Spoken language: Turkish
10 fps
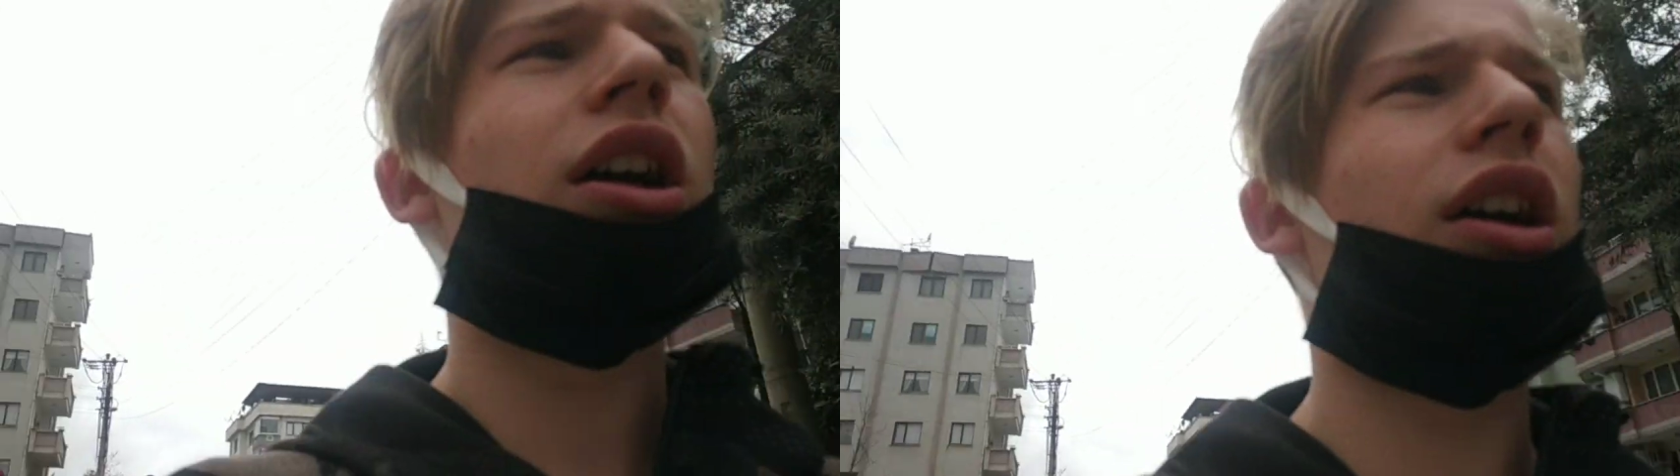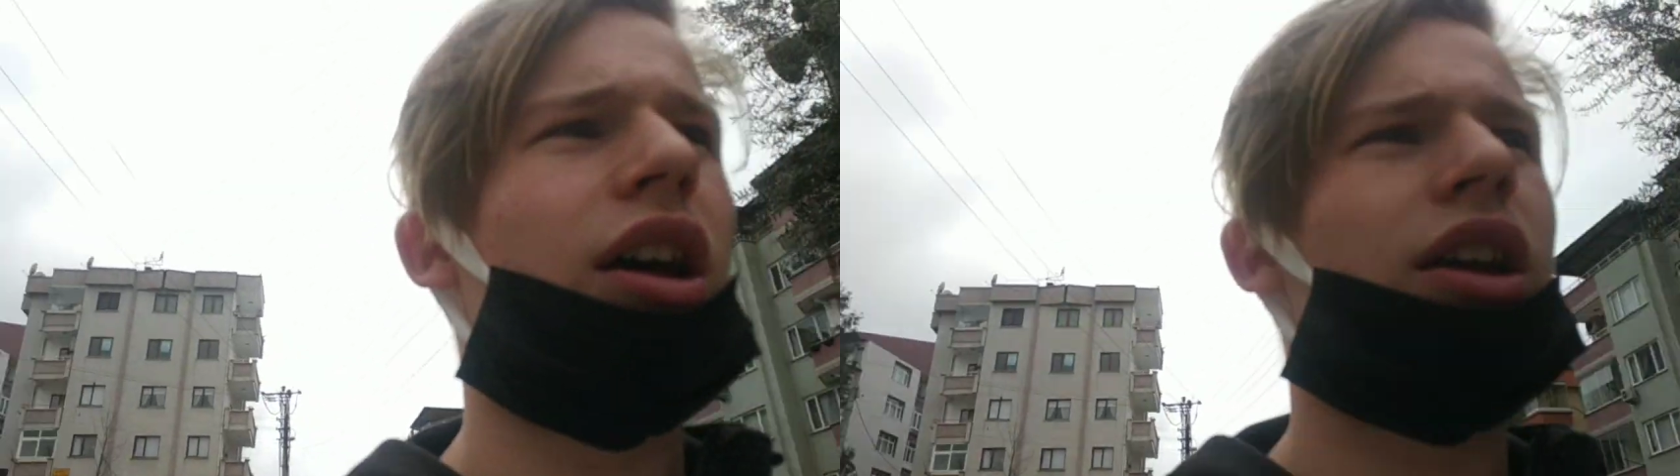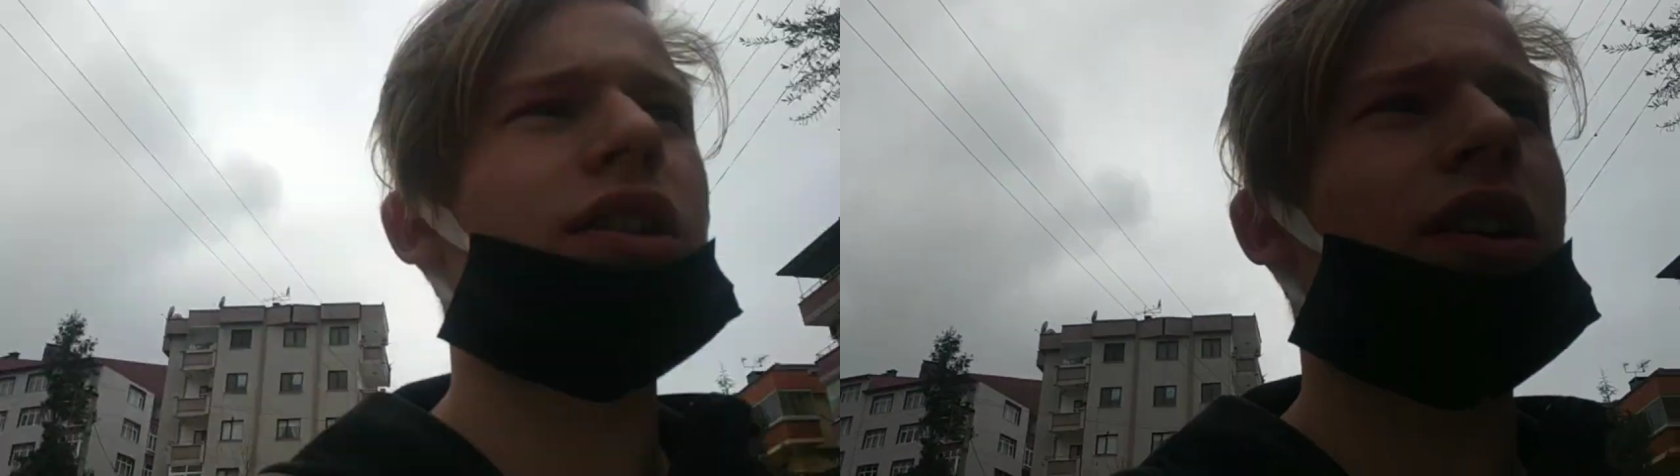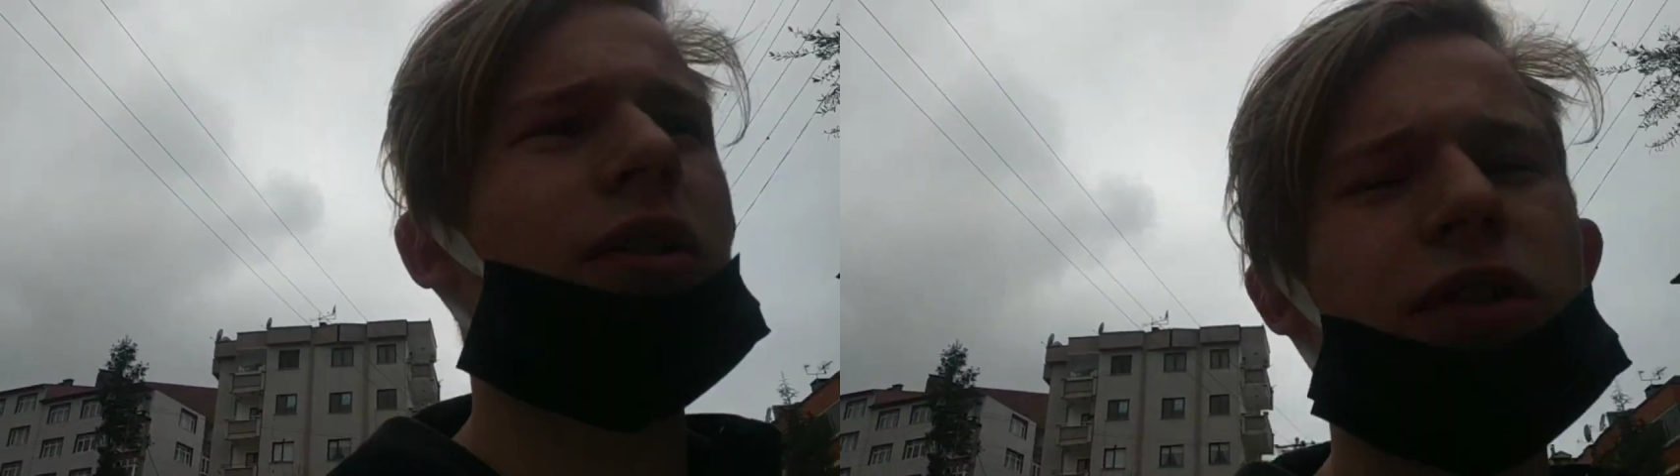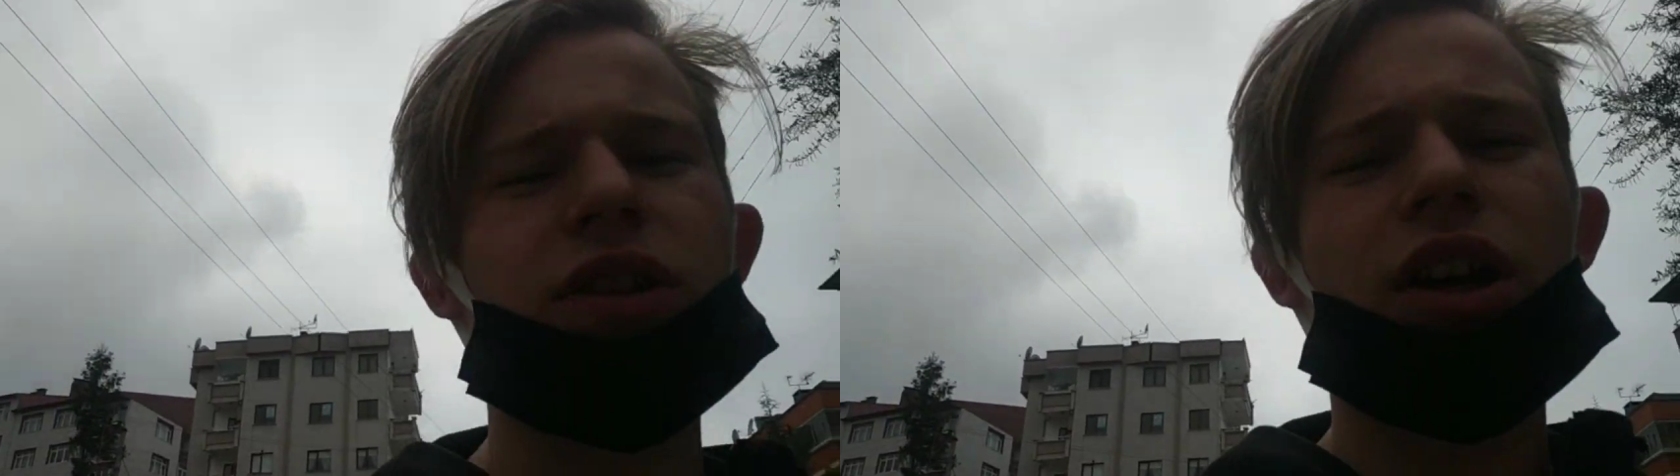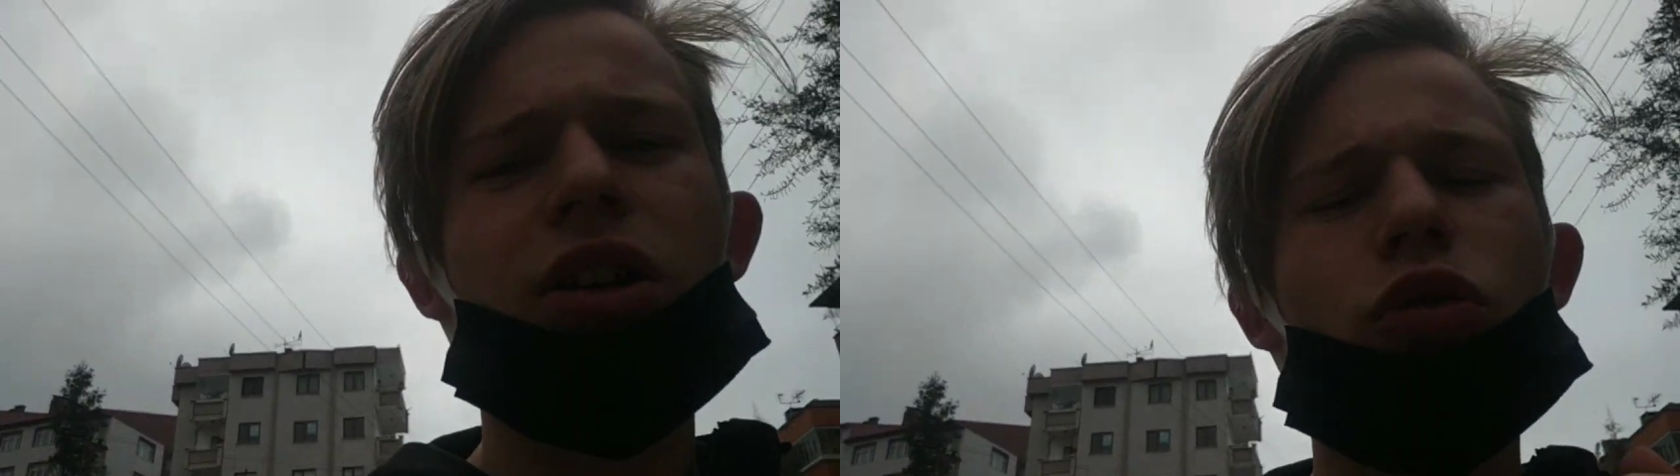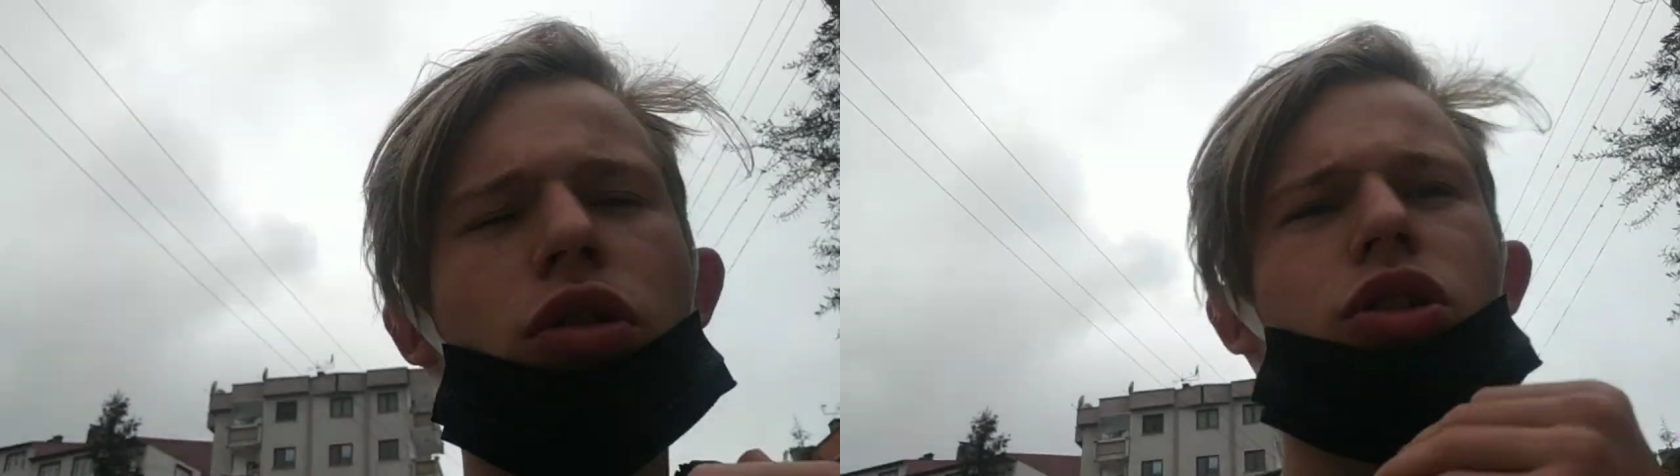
e, yasak vesaire